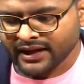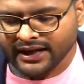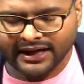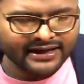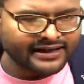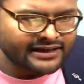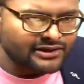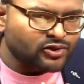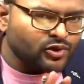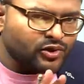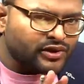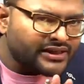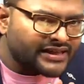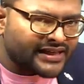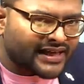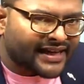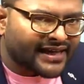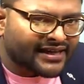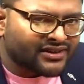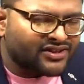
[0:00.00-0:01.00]
अगर इसको
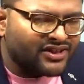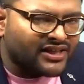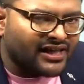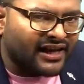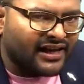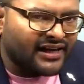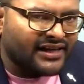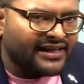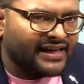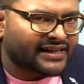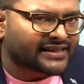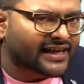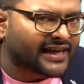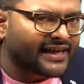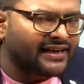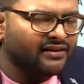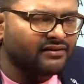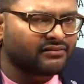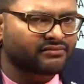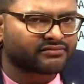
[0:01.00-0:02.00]
रीअरेंज कर लिया जाए
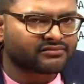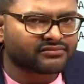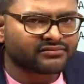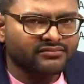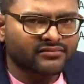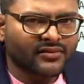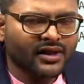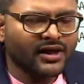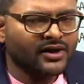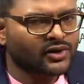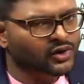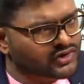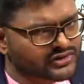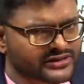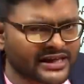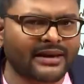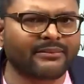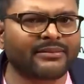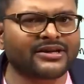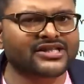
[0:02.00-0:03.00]
तो
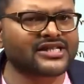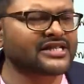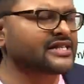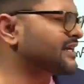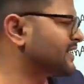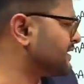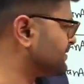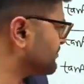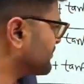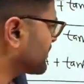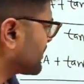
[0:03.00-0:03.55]
सेम ही चीज है